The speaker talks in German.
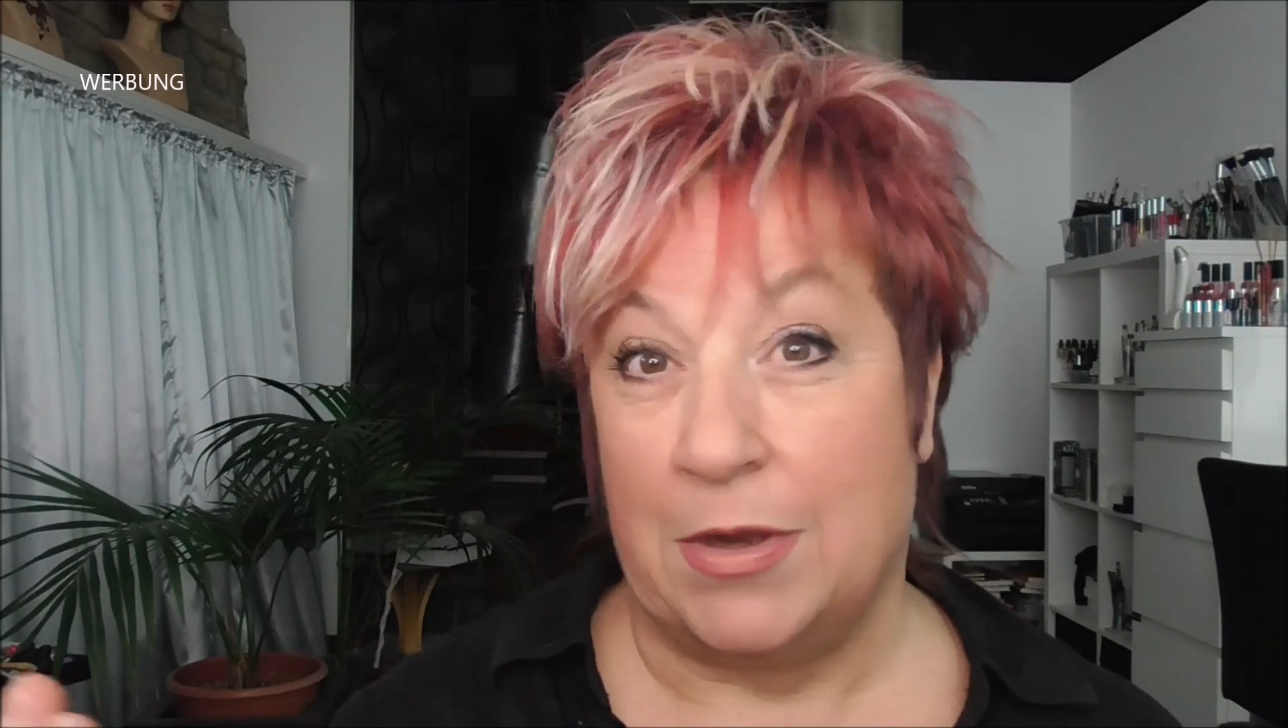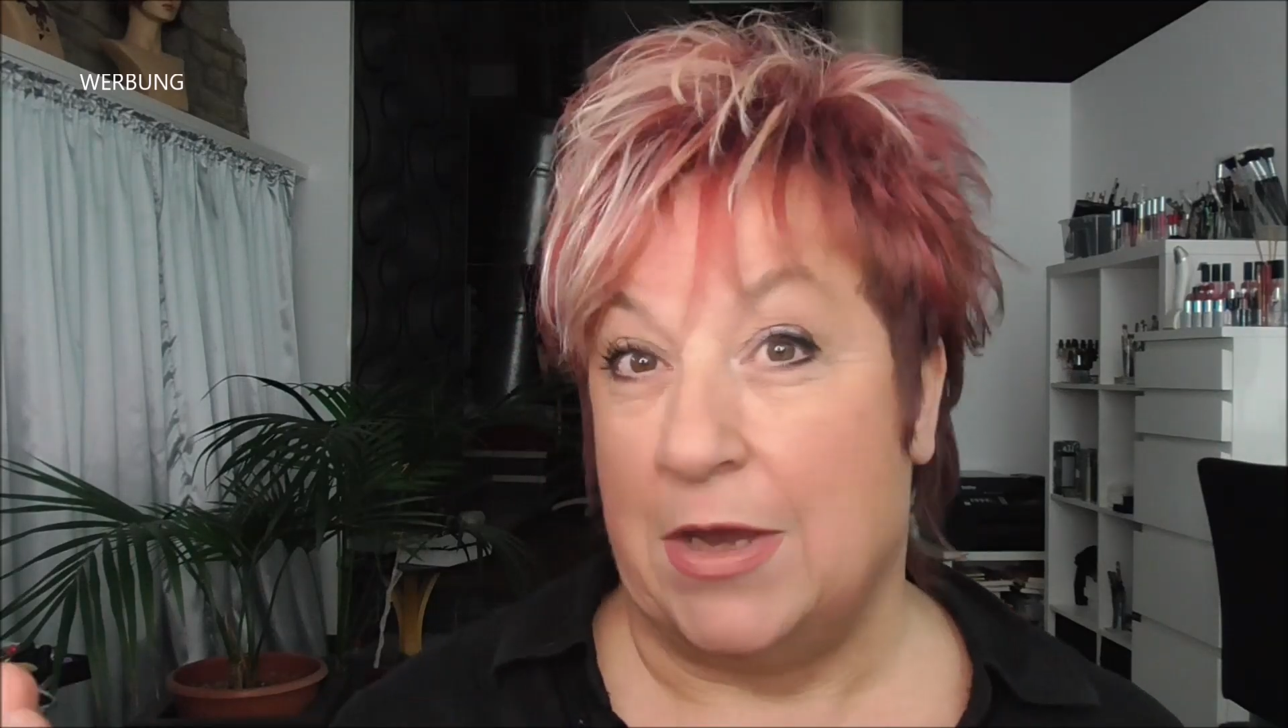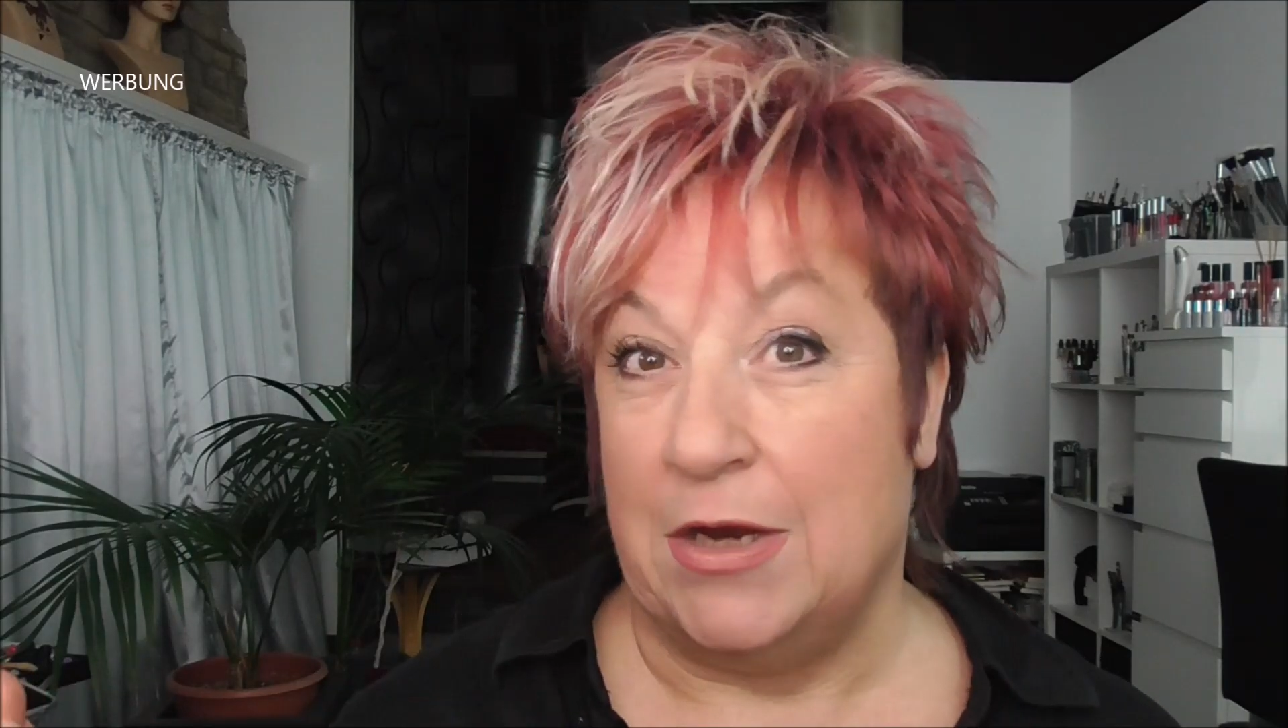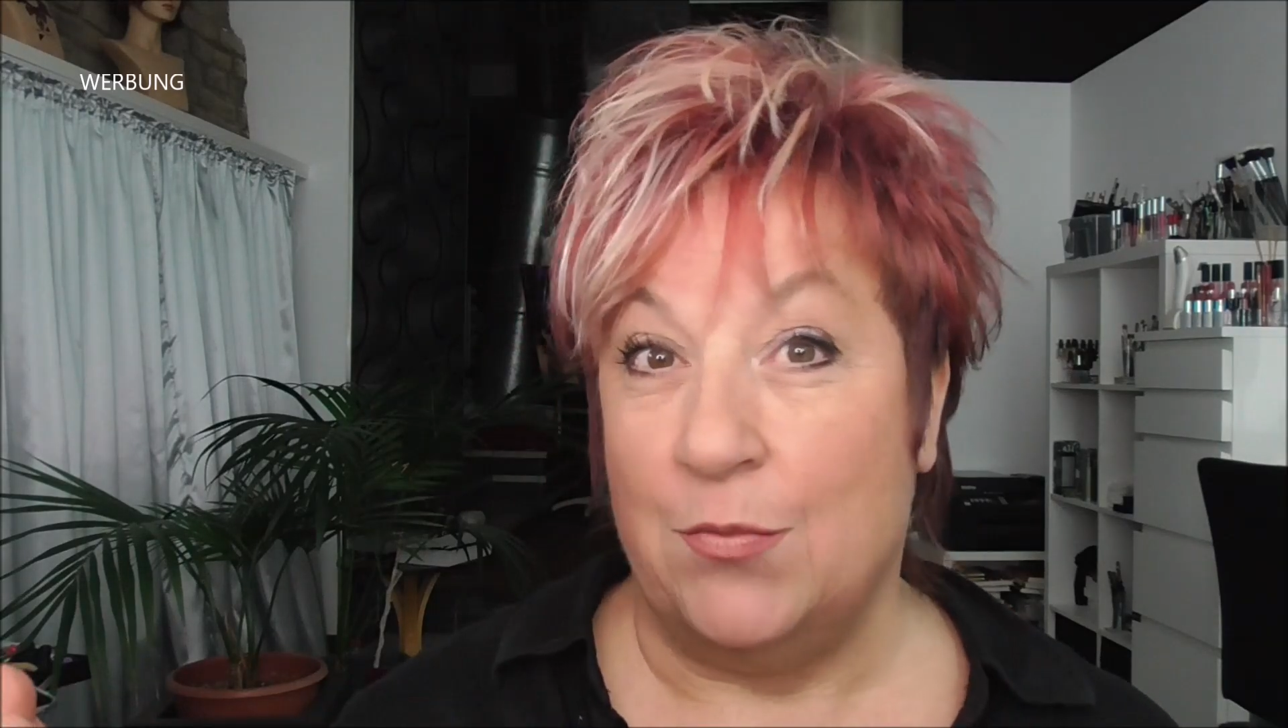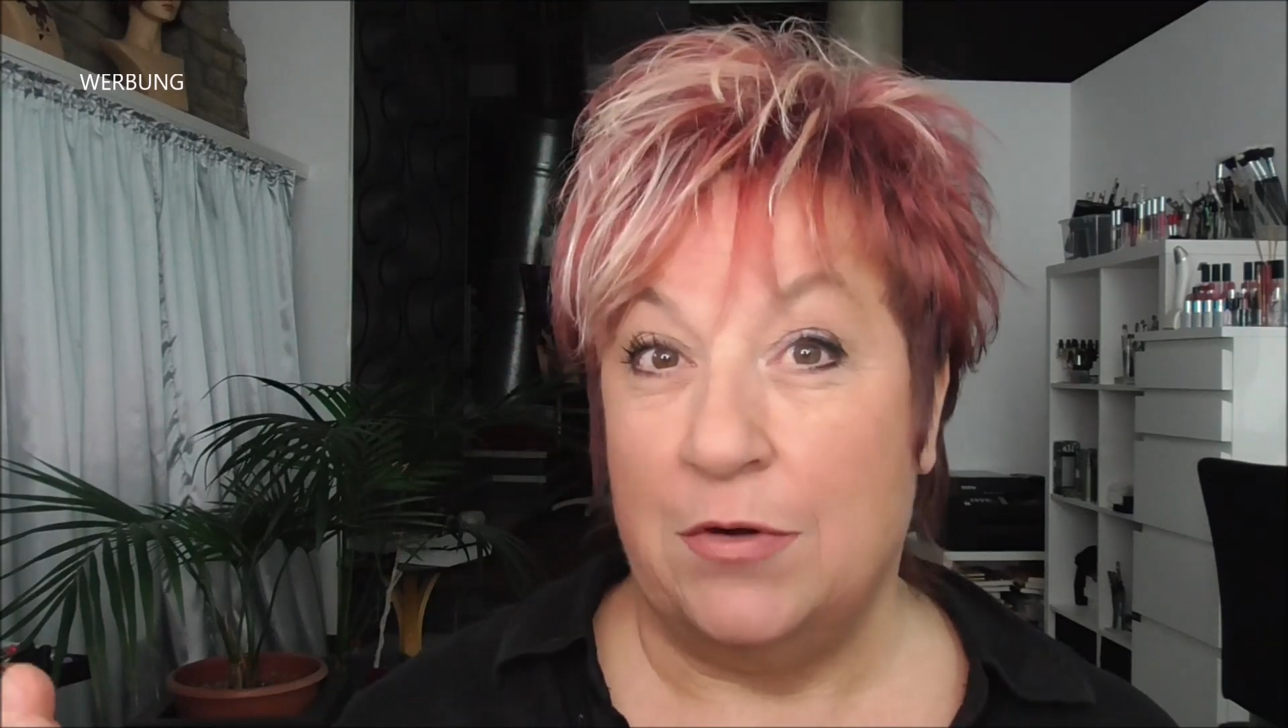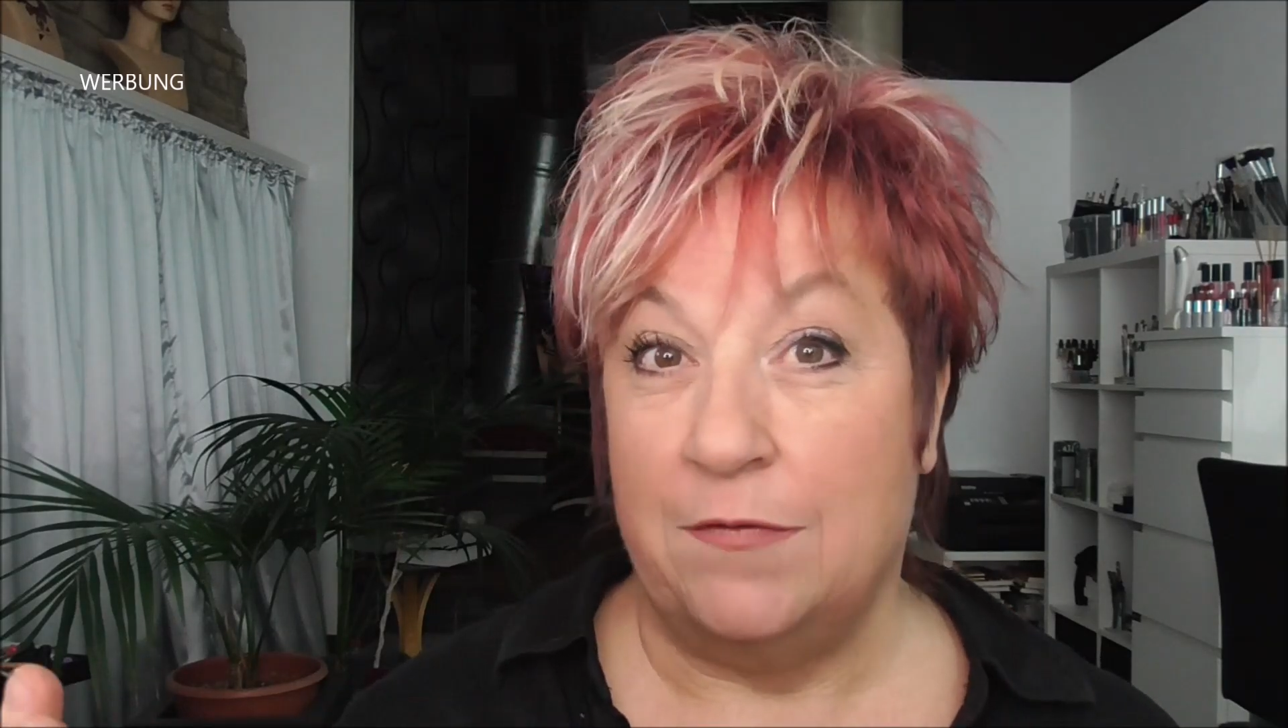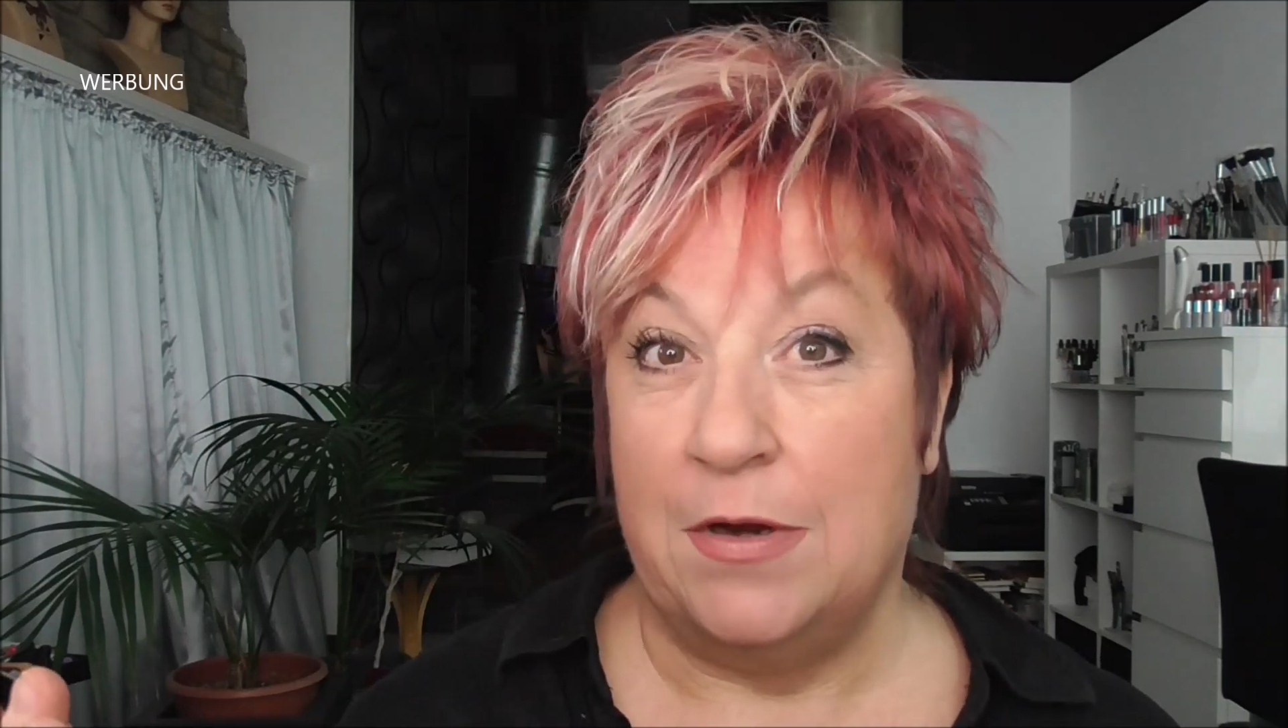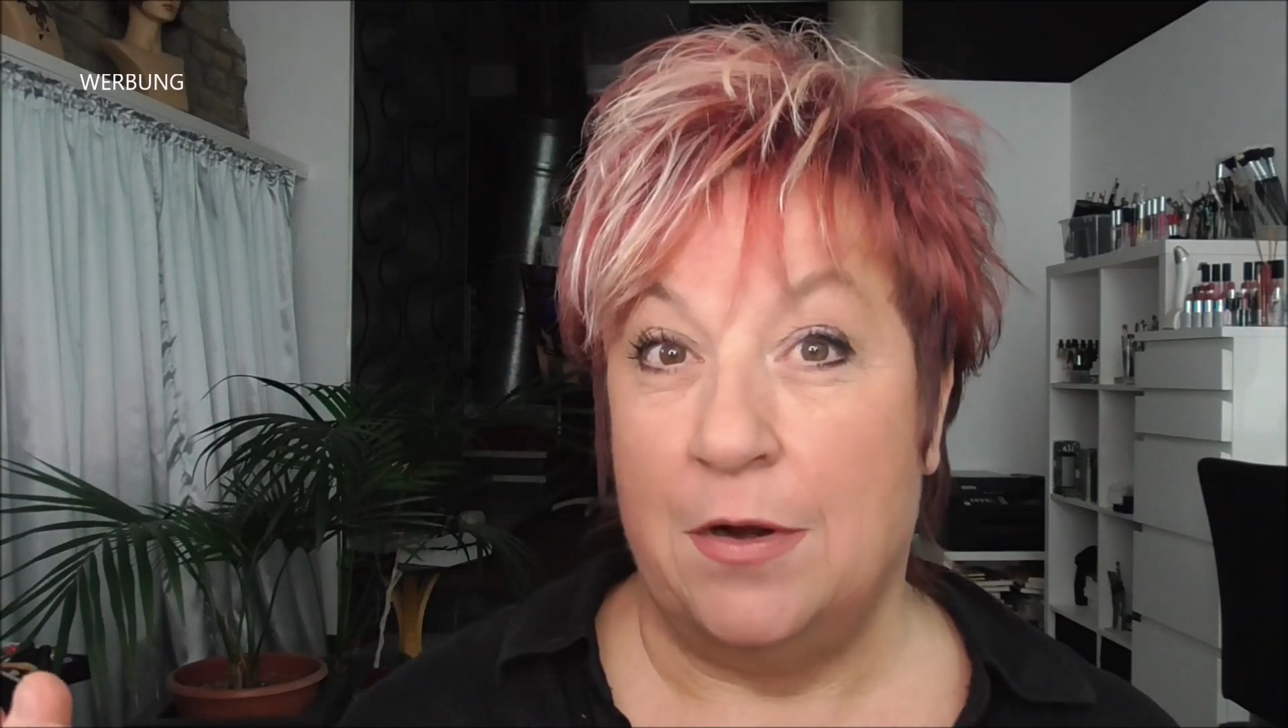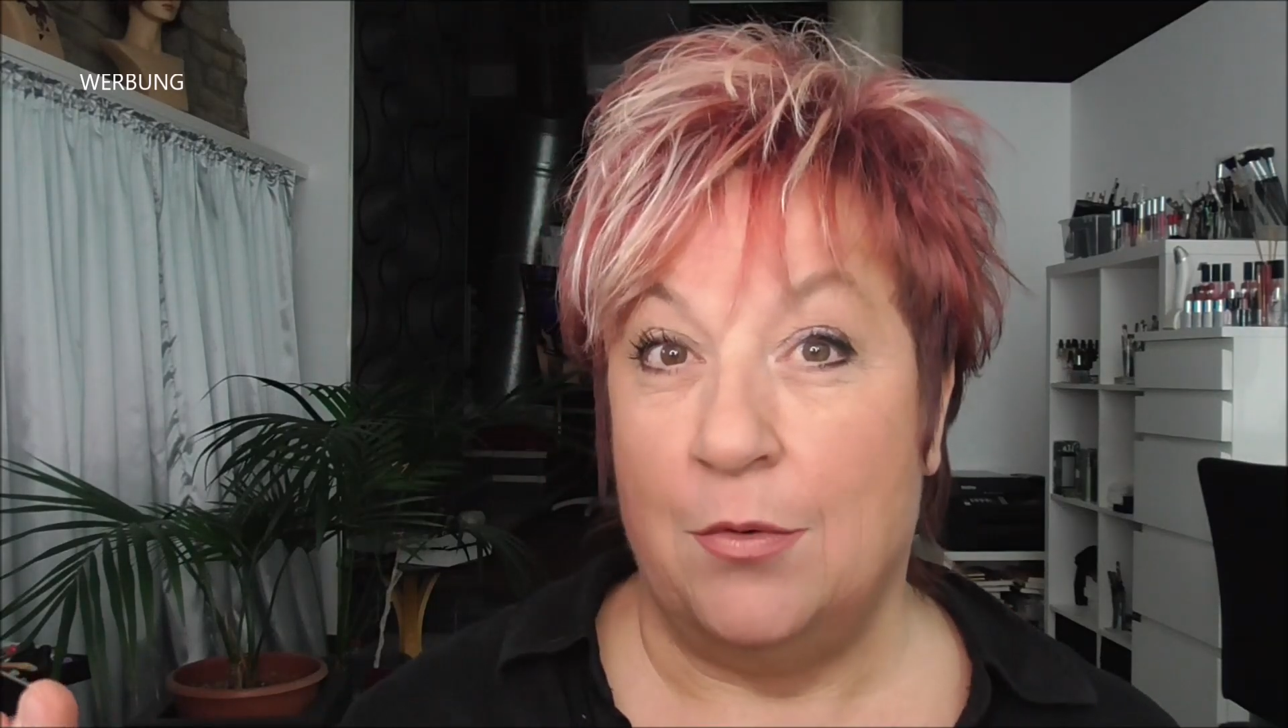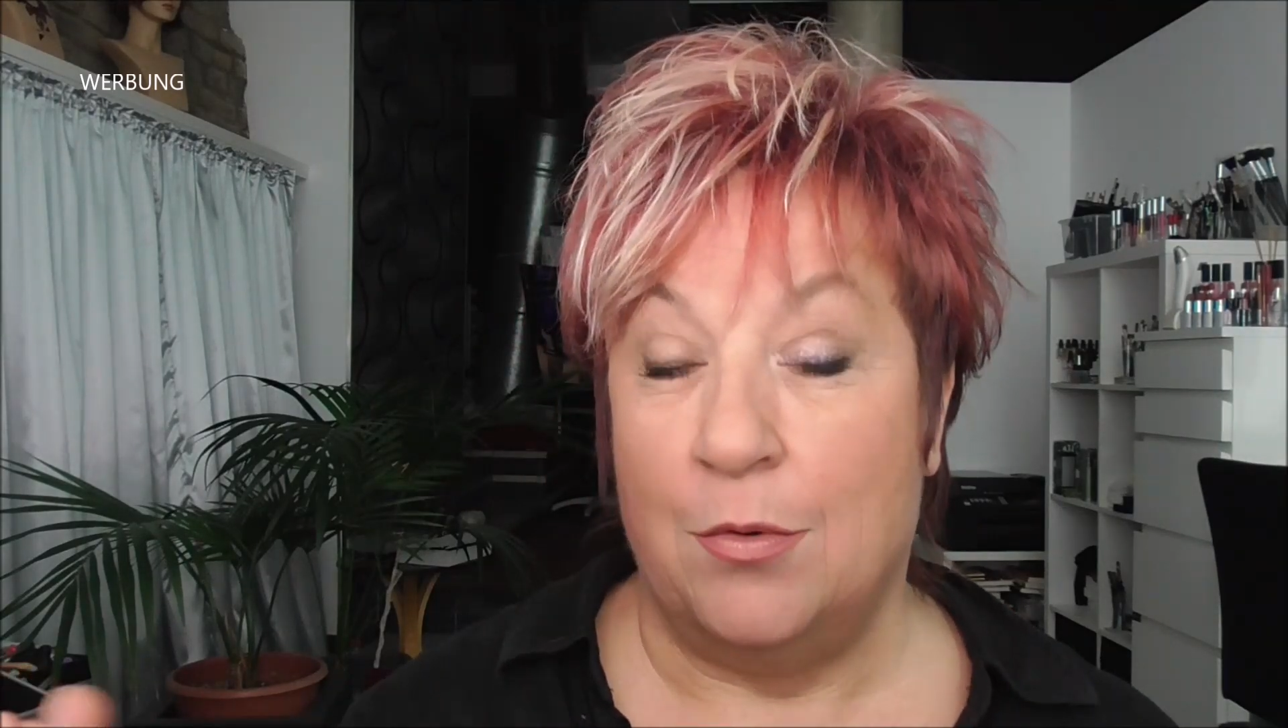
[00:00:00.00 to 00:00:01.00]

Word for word: Geh in die Mundwinkel